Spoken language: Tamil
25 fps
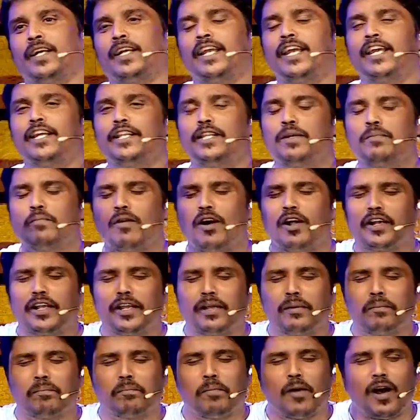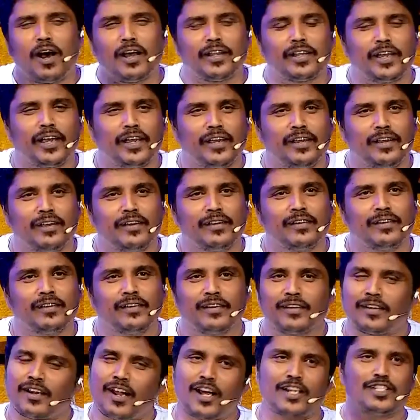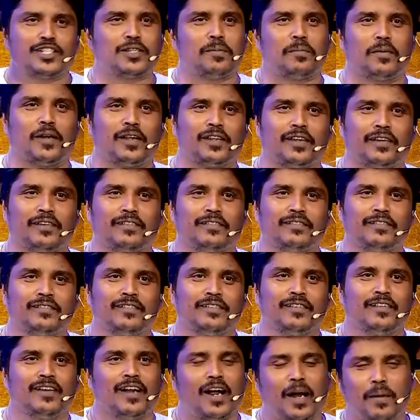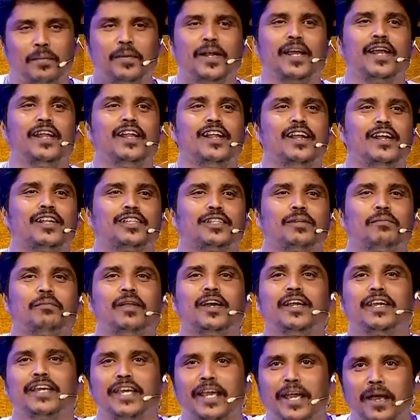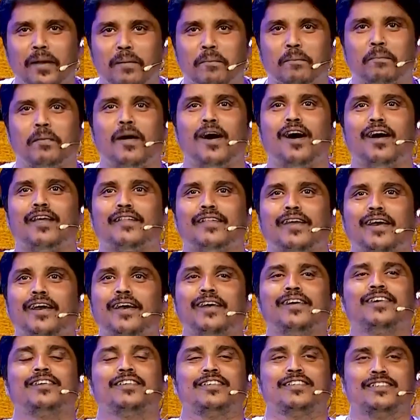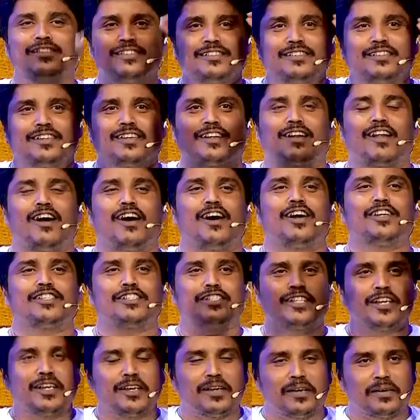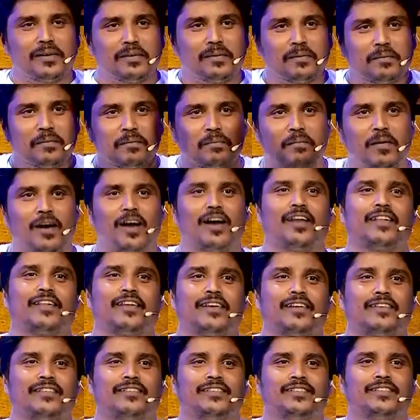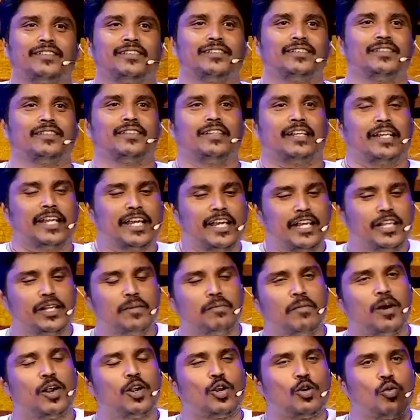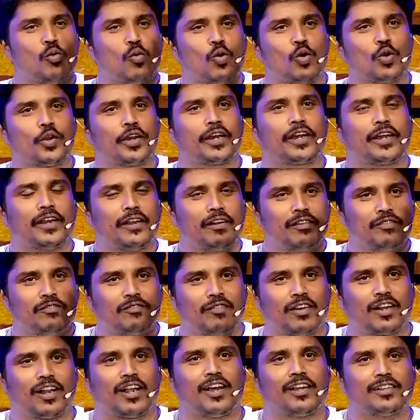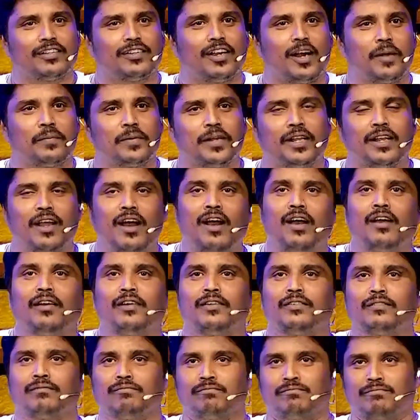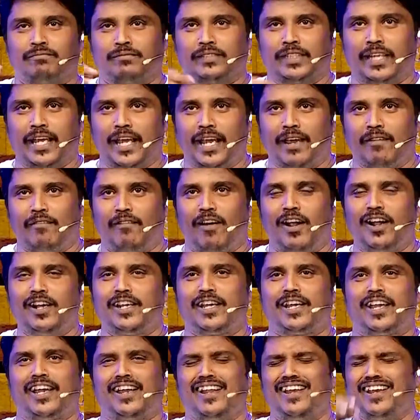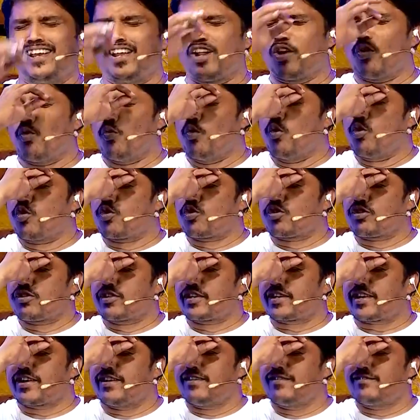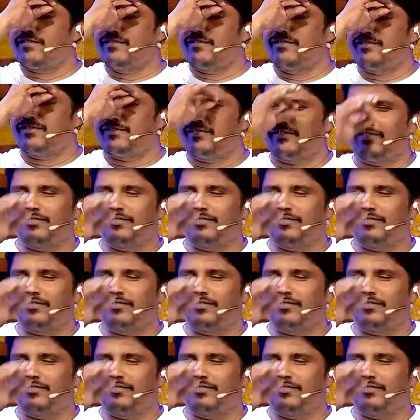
நீதிமானின் பாதை ராஜபாதை அப்படின்னு என்ன அர்த்தம்னா என் பாதை ராஜ பாதை நீதிமானுக்கு ஒரு கேடும் வராது அப்படின்னா என் வாழ்க்கையில் எனக்கு ஒரு கேடும்